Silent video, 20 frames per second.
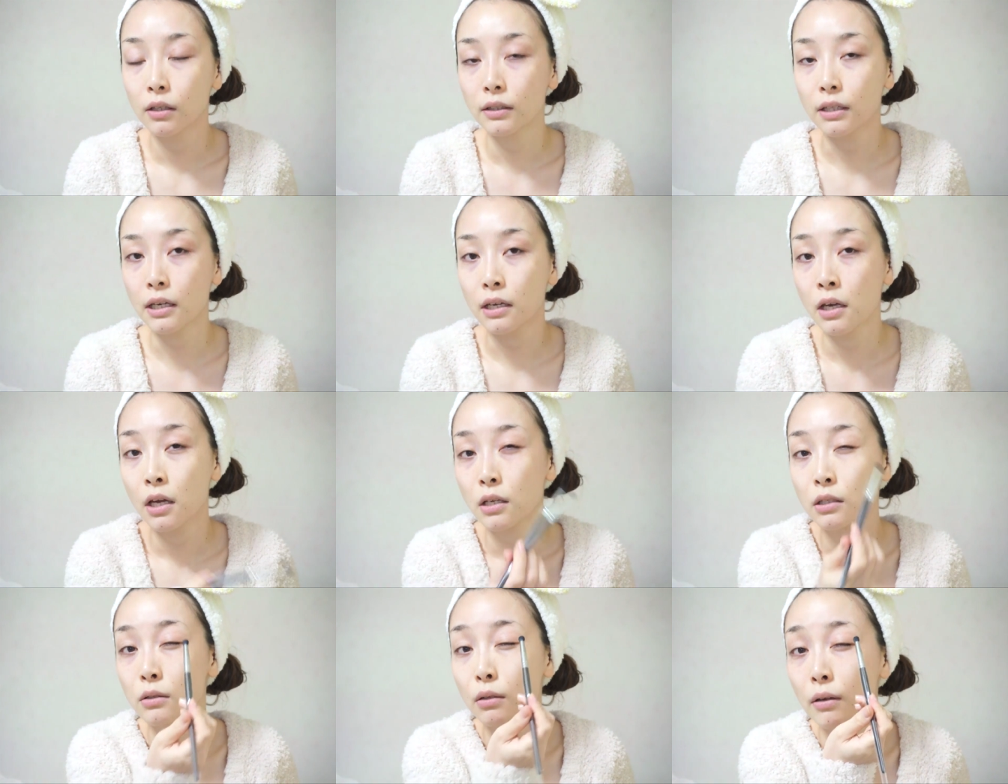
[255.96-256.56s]
で
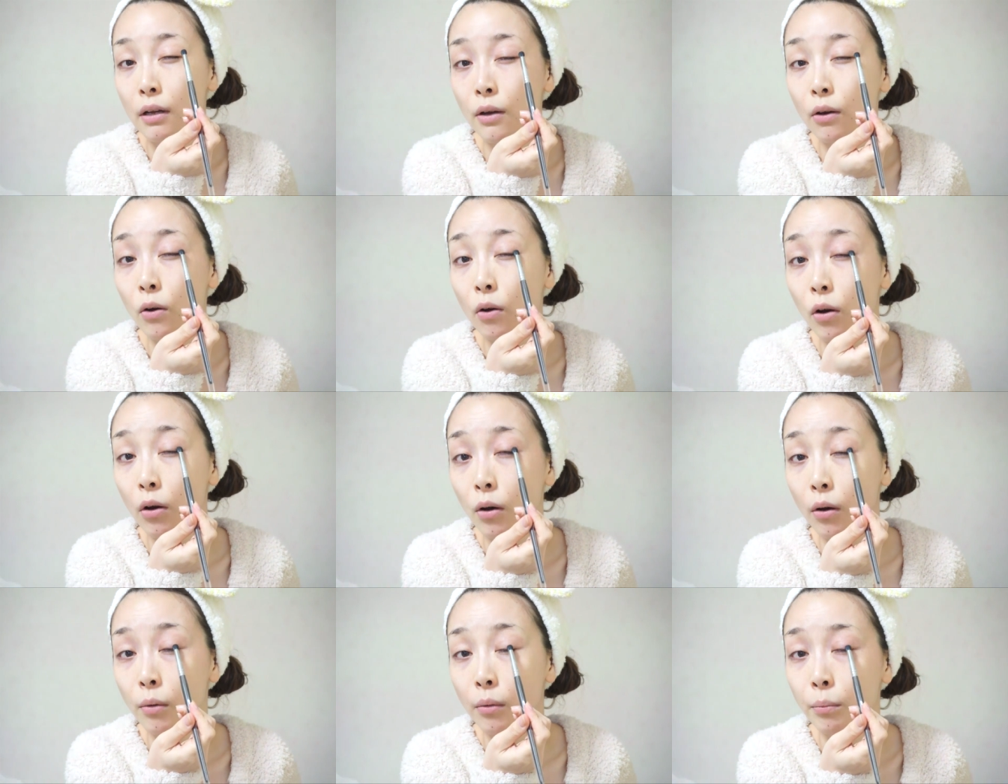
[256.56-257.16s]
それ
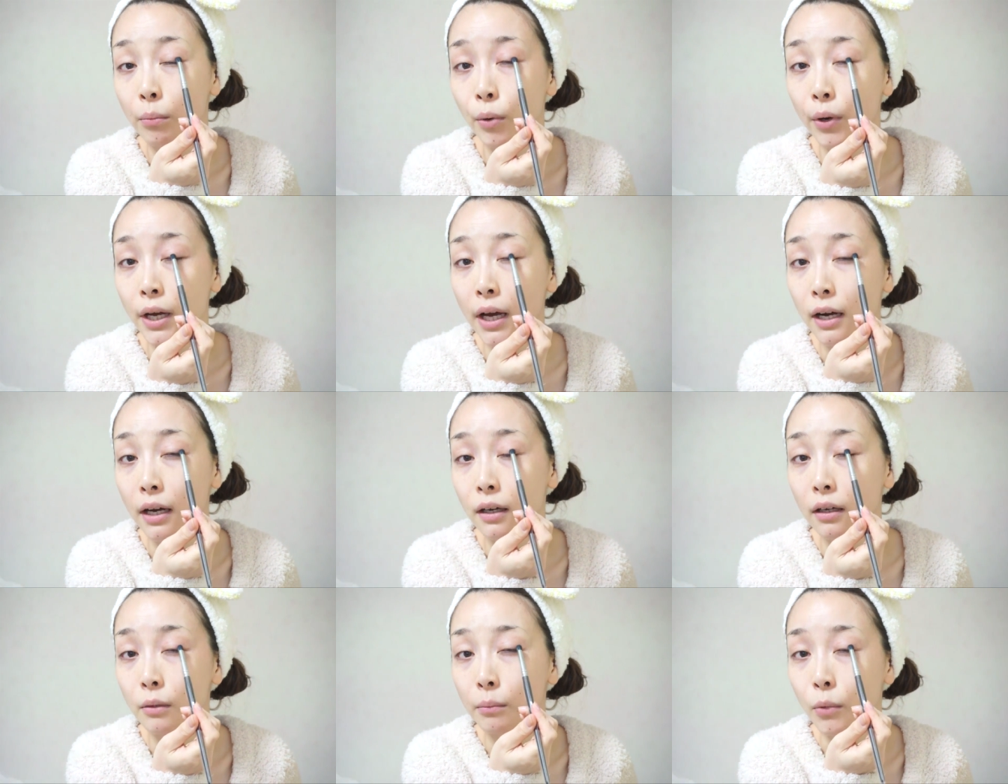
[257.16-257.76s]
をぼ
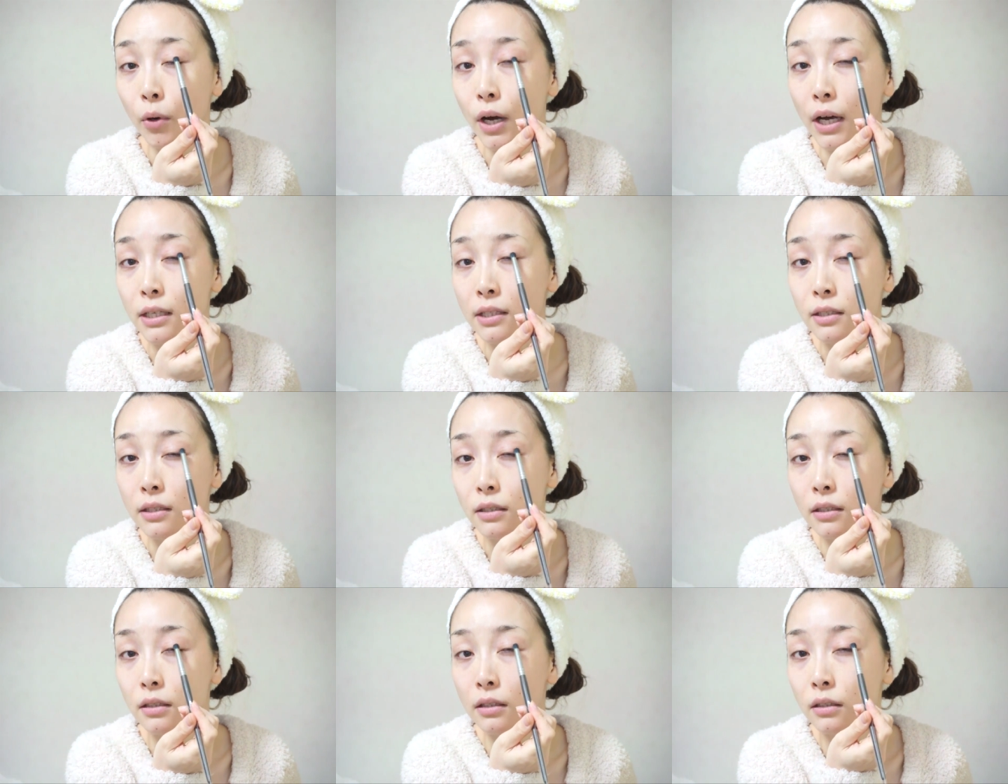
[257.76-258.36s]
やぼか
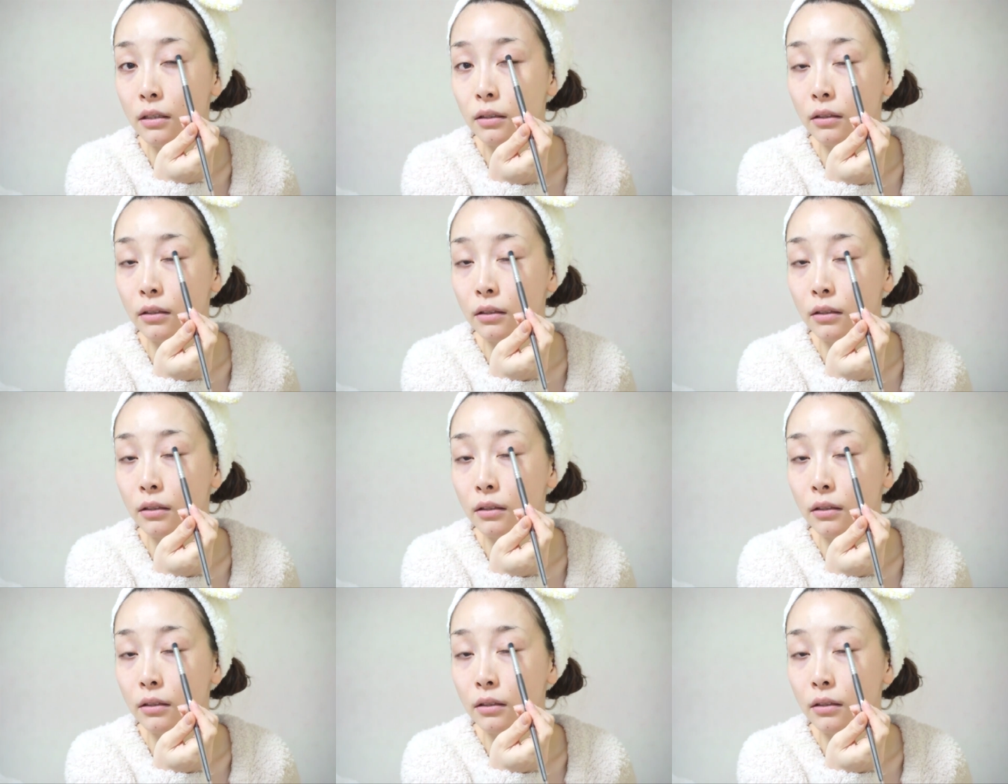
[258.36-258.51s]
す